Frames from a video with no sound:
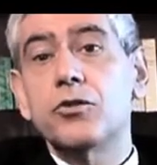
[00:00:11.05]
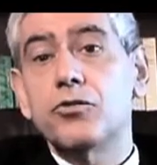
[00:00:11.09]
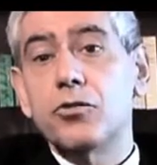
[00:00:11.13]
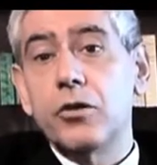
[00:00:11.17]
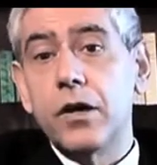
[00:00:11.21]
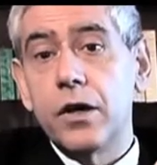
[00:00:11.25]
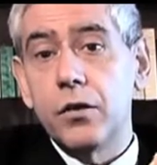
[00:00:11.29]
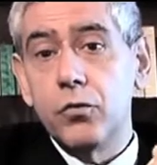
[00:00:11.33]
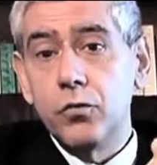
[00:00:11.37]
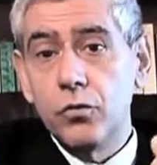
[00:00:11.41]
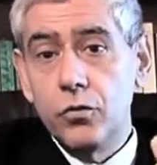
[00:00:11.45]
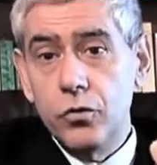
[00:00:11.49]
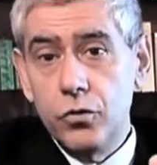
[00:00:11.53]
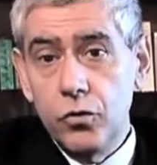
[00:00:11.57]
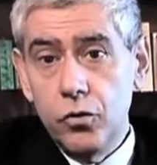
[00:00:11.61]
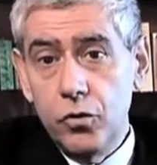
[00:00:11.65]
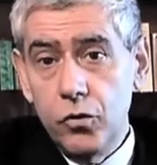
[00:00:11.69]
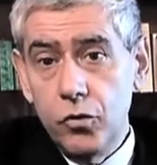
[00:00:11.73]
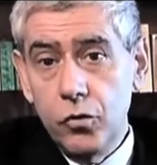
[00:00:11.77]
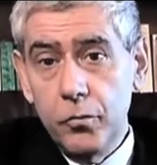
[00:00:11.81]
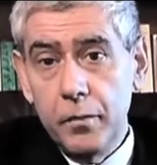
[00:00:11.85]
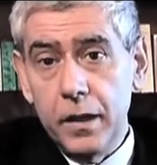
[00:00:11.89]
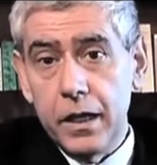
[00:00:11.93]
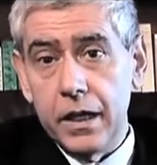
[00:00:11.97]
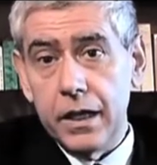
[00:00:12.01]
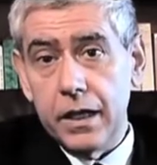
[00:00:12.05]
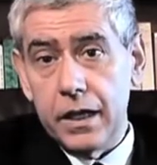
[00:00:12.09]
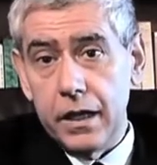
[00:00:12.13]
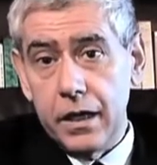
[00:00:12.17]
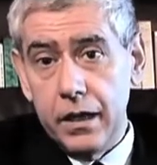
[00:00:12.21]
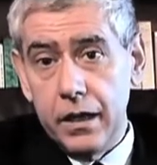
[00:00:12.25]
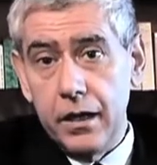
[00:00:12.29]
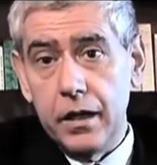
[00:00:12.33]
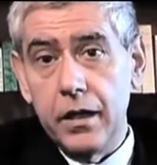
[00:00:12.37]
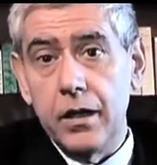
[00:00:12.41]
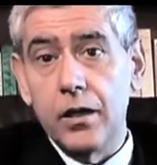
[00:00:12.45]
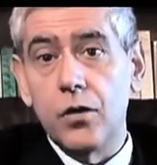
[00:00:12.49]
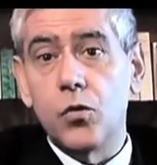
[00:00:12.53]
cioè un nome
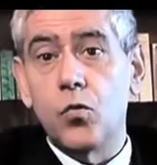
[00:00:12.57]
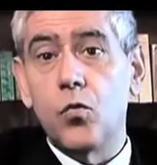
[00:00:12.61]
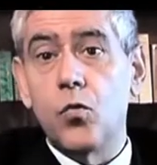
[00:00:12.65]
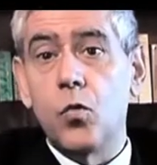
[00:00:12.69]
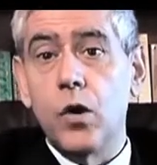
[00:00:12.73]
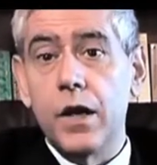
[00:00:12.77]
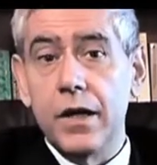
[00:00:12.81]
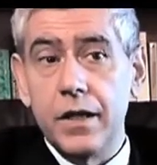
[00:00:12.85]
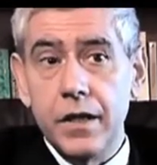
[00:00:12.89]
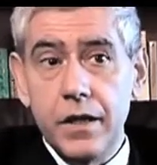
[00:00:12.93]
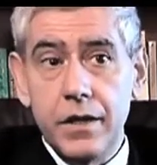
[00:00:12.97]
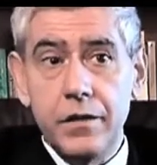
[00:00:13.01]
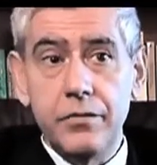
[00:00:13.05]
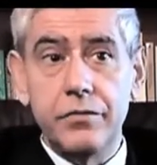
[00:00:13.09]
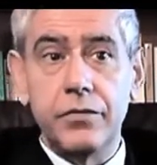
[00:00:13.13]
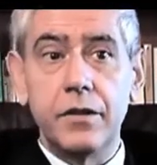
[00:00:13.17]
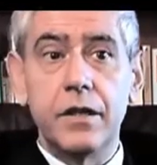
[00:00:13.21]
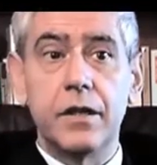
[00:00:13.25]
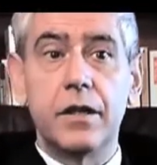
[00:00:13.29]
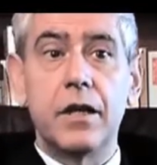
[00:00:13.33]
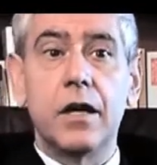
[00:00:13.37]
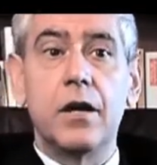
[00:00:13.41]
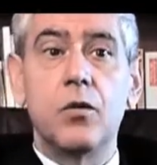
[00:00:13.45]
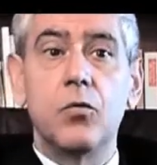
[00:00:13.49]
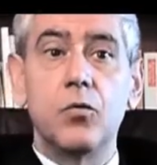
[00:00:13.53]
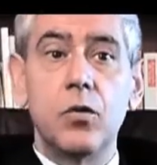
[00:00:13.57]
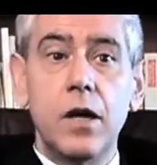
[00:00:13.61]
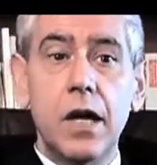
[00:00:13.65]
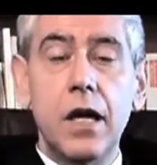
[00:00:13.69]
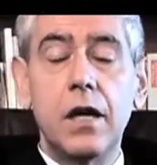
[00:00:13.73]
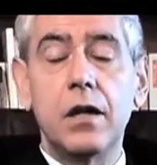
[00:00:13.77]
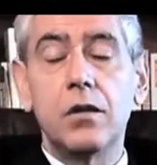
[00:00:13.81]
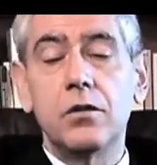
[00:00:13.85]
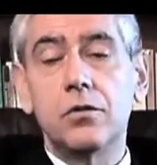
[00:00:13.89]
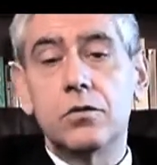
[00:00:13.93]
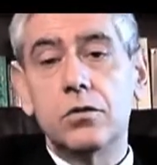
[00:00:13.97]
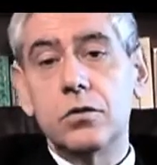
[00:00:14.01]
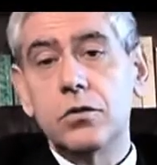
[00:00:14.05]
che qualifica un
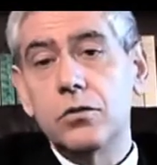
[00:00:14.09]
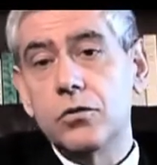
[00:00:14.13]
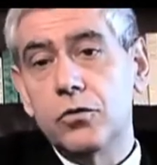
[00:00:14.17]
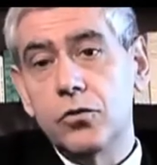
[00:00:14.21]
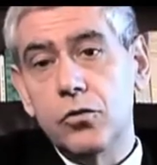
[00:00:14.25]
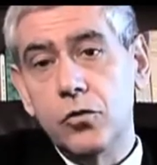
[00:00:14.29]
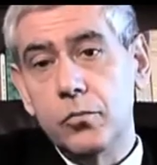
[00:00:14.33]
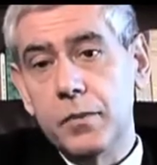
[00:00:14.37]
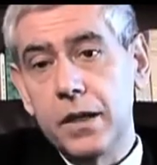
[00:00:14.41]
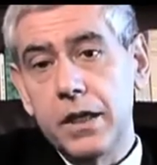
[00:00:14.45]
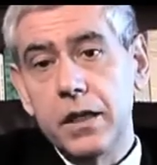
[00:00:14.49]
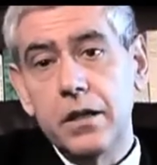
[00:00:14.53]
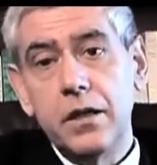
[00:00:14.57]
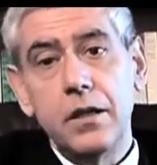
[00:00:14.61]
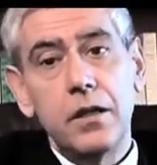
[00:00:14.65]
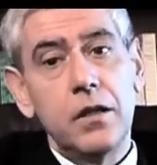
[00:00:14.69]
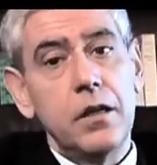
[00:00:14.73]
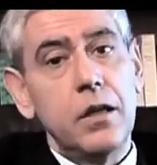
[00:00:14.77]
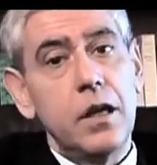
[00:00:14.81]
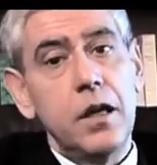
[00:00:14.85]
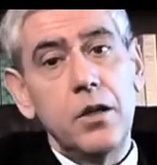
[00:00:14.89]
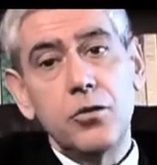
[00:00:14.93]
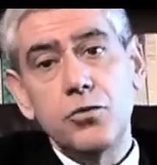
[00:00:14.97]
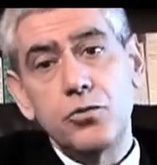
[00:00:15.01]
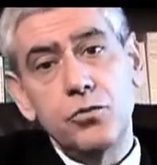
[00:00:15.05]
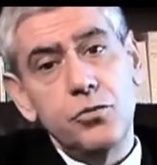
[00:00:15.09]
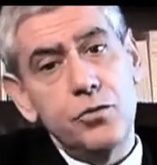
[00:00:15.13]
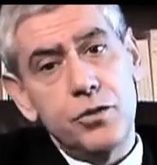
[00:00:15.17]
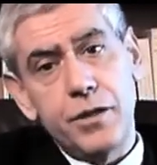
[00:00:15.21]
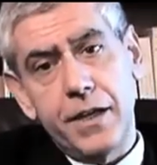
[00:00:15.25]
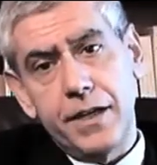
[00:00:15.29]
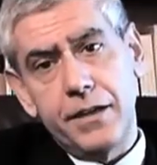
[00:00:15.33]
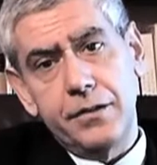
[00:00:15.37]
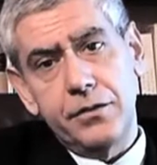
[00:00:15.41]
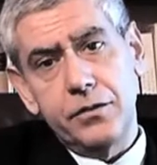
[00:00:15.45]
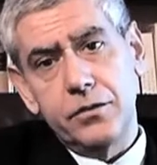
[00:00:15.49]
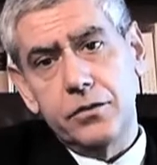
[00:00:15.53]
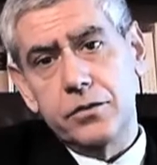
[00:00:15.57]
altro nome
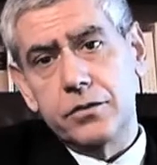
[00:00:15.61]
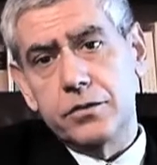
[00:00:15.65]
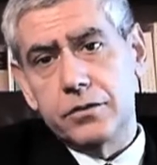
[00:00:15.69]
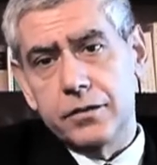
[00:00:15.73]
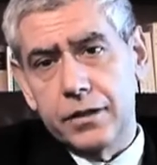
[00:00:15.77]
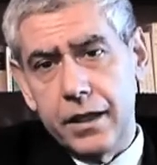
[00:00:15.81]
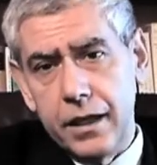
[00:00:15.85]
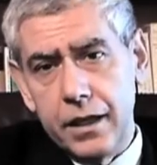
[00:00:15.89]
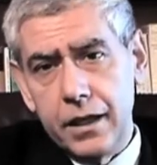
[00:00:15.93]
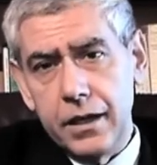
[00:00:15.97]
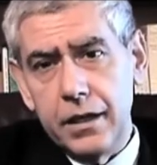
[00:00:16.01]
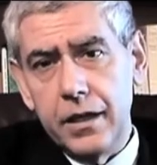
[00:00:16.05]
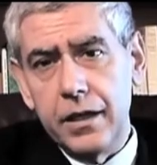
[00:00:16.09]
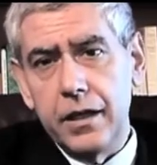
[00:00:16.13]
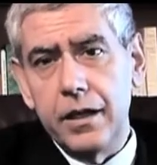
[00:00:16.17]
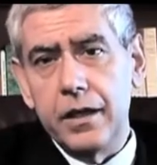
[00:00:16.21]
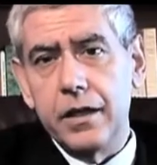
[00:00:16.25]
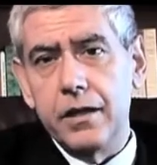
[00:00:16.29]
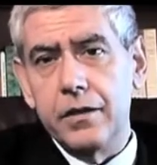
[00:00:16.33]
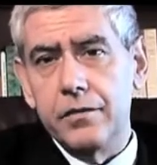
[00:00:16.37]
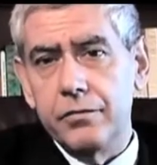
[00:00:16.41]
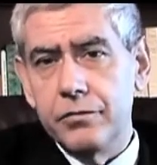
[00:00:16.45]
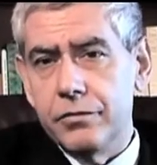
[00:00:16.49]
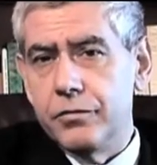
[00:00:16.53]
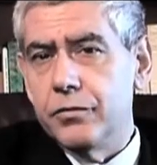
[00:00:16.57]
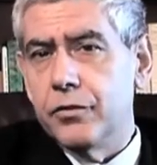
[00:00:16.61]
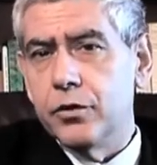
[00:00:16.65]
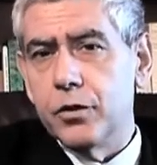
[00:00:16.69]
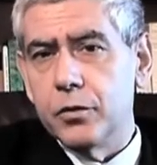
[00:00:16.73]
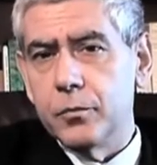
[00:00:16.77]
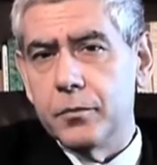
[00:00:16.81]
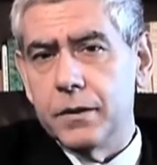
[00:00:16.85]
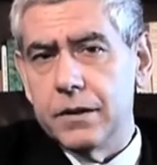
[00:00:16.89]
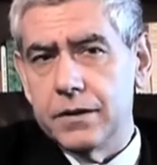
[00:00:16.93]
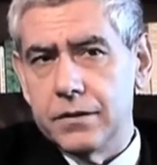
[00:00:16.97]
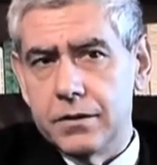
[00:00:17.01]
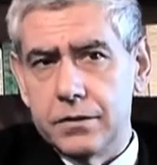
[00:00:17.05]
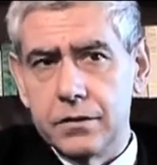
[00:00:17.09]
aggiungendo delle
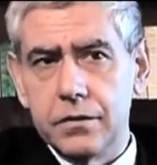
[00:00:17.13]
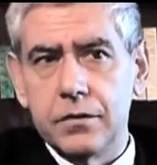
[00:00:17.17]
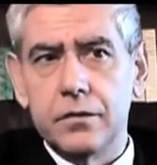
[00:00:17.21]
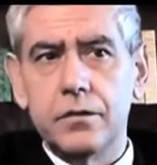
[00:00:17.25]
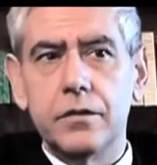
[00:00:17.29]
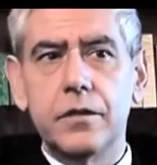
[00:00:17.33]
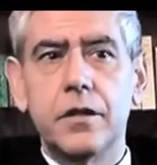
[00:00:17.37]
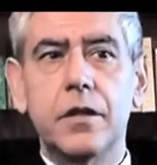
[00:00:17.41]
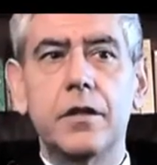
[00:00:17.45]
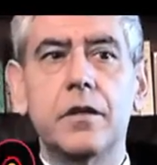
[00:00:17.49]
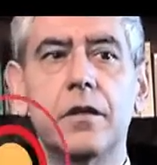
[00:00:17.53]
informazioni.